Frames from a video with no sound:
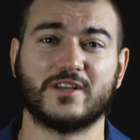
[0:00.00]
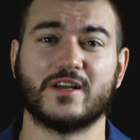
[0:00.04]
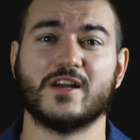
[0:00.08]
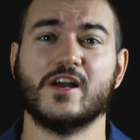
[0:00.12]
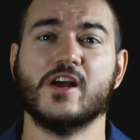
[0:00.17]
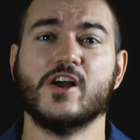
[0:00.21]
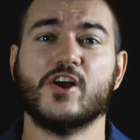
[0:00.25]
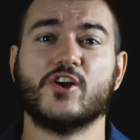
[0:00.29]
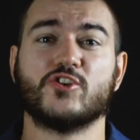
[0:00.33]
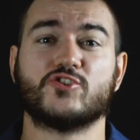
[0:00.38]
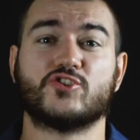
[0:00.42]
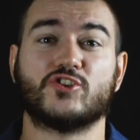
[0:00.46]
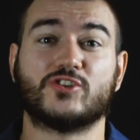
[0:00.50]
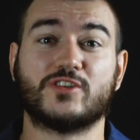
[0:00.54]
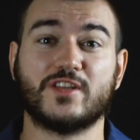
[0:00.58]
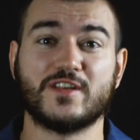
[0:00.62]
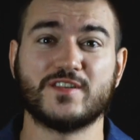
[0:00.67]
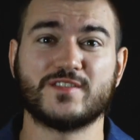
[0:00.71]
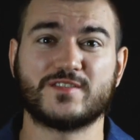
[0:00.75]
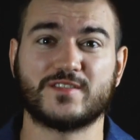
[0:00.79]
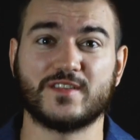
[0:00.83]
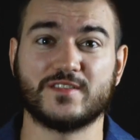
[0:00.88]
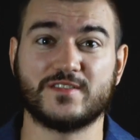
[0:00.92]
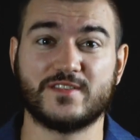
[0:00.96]
это
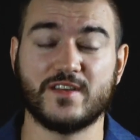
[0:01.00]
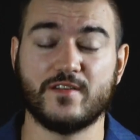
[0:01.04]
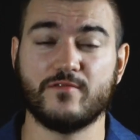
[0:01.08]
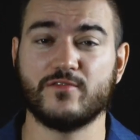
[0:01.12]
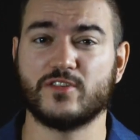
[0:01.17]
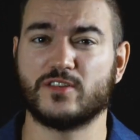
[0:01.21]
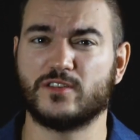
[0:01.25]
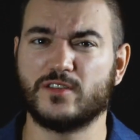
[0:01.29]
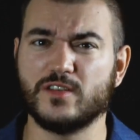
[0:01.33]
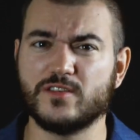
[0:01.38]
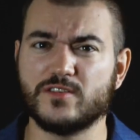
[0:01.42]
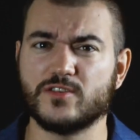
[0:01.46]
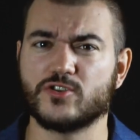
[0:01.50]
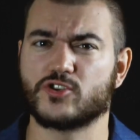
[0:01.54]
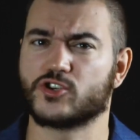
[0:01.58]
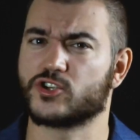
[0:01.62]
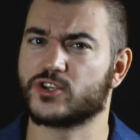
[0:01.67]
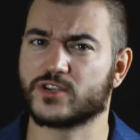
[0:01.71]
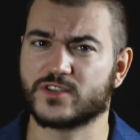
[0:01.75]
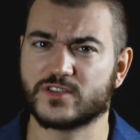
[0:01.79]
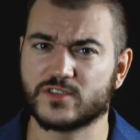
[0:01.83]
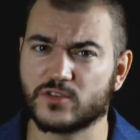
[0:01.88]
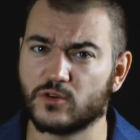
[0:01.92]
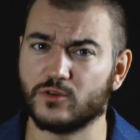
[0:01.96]

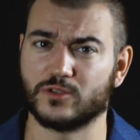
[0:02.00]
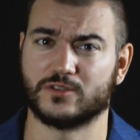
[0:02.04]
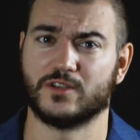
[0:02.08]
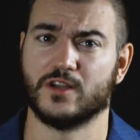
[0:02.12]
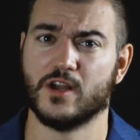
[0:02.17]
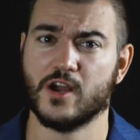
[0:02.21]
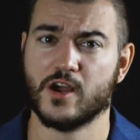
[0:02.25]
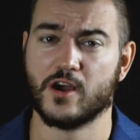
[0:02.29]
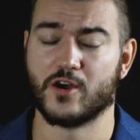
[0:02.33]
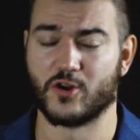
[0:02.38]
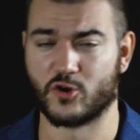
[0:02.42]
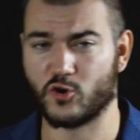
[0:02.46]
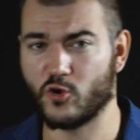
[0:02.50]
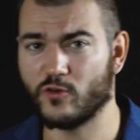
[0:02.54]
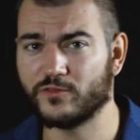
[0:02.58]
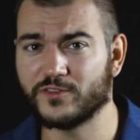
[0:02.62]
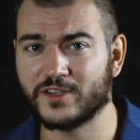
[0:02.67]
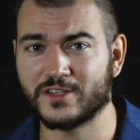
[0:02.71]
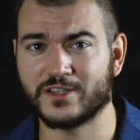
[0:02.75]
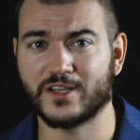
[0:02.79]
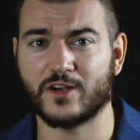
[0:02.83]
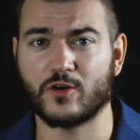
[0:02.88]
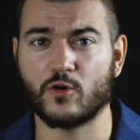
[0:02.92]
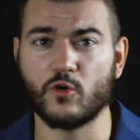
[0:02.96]
409600,
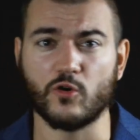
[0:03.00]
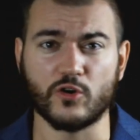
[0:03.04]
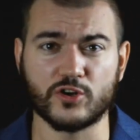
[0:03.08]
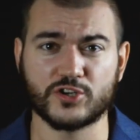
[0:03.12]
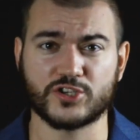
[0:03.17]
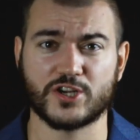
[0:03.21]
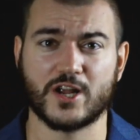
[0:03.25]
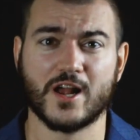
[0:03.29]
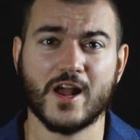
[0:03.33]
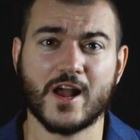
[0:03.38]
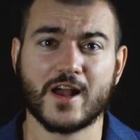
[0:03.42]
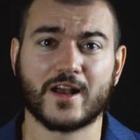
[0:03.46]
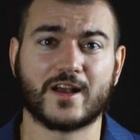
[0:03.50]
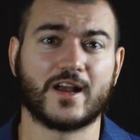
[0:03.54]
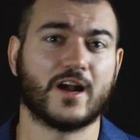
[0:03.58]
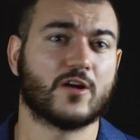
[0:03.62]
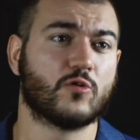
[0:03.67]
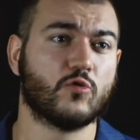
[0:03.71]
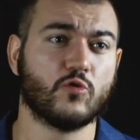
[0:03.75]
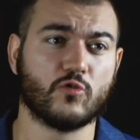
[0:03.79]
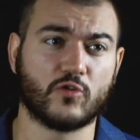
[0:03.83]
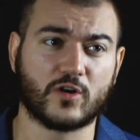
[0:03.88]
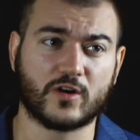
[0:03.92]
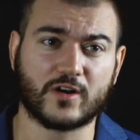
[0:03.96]
ровно такое же,
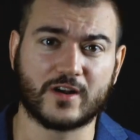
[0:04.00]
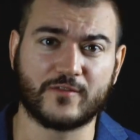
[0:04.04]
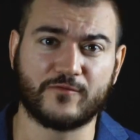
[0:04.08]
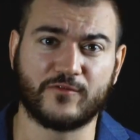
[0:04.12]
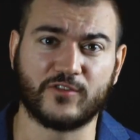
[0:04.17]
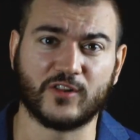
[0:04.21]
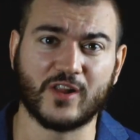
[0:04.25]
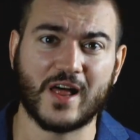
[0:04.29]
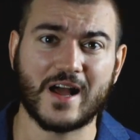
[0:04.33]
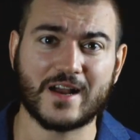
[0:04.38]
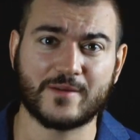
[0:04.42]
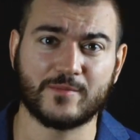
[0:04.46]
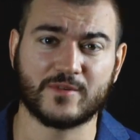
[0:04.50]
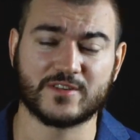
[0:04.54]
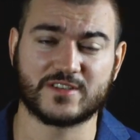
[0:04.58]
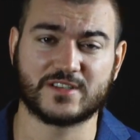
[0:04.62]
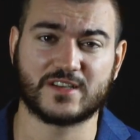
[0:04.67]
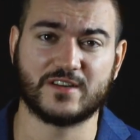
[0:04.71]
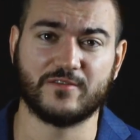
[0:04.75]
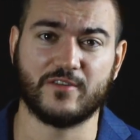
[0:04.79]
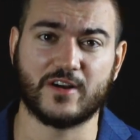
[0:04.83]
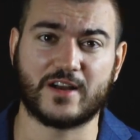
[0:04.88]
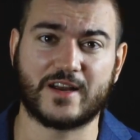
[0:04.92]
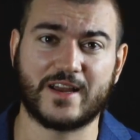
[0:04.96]
как у
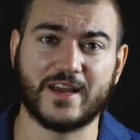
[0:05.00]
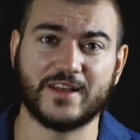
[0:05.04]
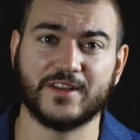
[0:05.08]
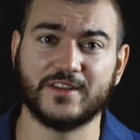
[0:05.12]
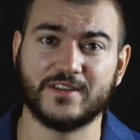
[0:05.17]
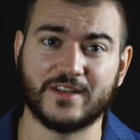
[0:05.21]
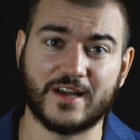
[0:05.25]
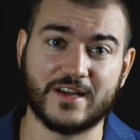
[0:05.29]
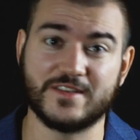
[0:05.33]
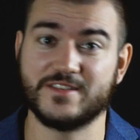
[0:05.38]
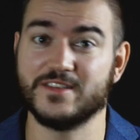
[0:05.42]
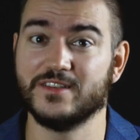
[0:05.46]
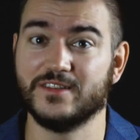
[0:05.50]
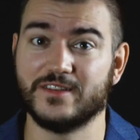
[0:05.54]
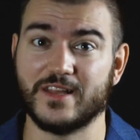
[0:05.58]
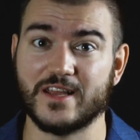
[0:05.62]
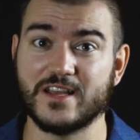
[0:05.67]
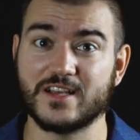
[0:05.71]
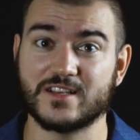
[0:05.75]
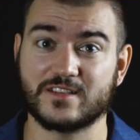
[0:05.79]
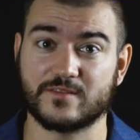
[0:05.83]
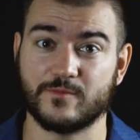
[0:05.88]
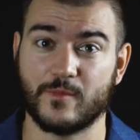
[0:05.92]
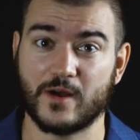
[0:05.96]
флагманского Canon
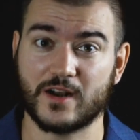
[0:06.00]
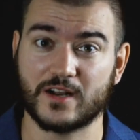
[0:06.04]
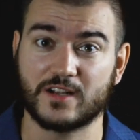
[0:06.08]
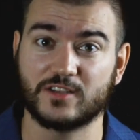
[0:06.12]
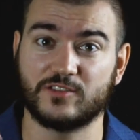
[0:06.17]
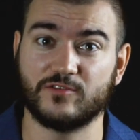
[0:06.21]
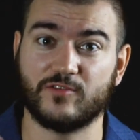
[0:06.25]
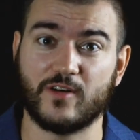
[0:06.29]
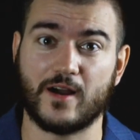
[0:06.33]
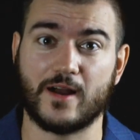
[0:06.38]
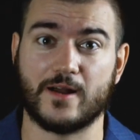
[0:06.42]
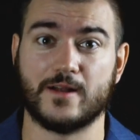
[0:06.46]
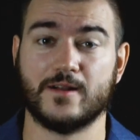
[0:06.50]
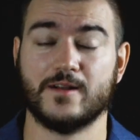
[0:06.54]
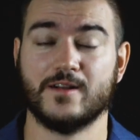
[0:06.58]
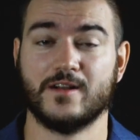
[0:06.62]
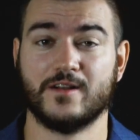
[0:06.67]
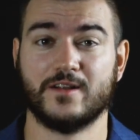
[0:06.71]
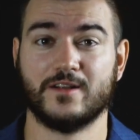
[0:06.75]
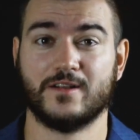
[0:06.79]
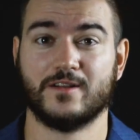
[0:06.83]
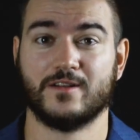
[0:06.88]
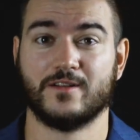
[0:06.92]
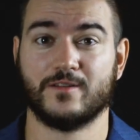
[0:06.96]
1DX Mark II.
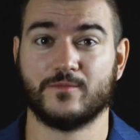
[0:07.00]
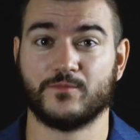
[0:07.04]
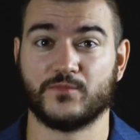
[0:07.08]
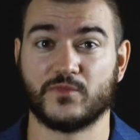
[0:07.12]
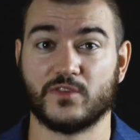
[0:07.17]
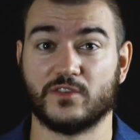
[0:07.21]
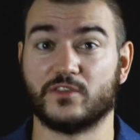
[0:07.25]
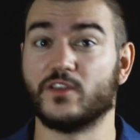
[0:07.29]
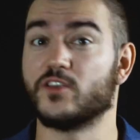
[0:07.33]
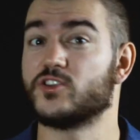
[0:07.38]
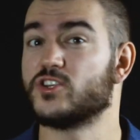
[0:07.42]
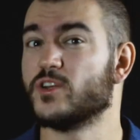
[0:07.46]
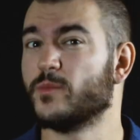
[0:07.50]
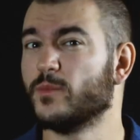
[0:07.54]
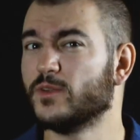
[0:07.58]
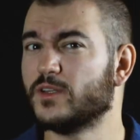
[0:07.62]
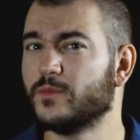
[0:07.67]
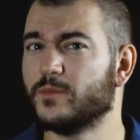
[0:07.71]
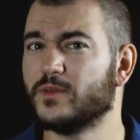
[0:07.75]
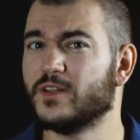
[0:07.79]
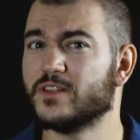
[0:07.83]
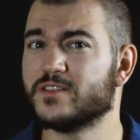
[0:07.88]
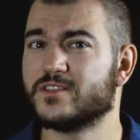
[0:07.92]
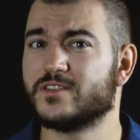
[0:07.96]
Зачем
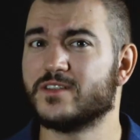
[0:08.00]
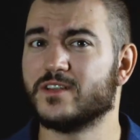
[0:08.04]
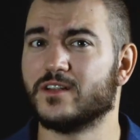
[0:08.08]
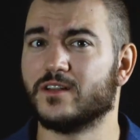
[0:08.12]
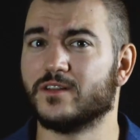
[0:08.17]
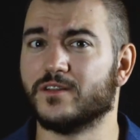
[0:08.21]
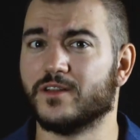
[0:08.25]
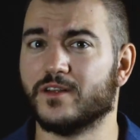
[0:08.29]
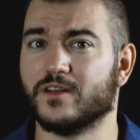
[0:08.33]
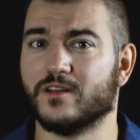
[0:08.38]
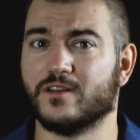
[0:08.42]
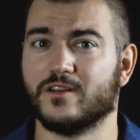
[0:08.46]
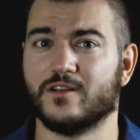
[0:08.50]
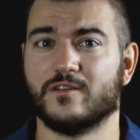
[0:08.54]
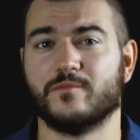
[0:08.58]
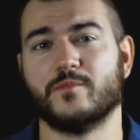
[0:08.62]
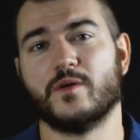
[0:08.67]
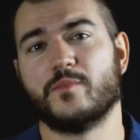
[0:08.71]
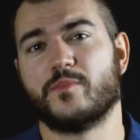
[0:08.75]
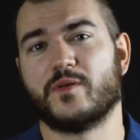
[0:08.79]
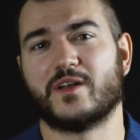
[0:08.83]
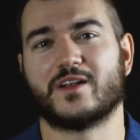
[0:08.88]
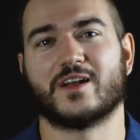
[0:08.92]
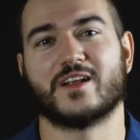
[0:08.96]
это было сделано,
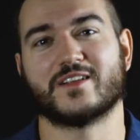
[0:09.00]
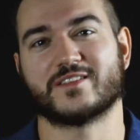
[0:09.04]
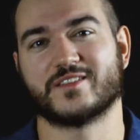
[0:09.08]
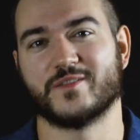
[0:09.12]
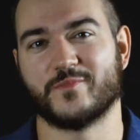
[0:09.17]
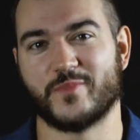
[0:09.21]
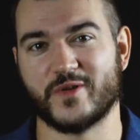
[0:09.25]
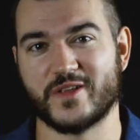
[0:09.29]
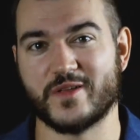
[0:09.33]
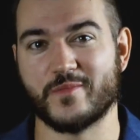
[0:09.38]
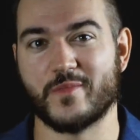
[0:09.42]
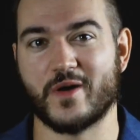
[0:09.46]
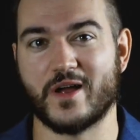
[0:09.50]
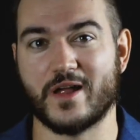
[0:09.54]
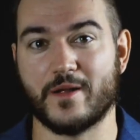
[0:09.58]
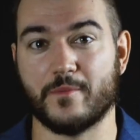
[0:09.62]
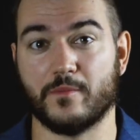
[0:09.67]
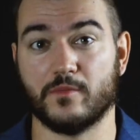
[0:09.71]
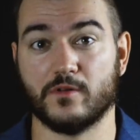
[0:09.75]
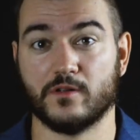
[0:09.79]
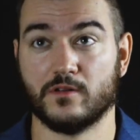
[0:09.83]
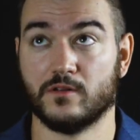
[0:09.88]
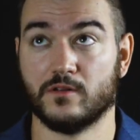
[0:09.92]
мы прекрасно понимаем.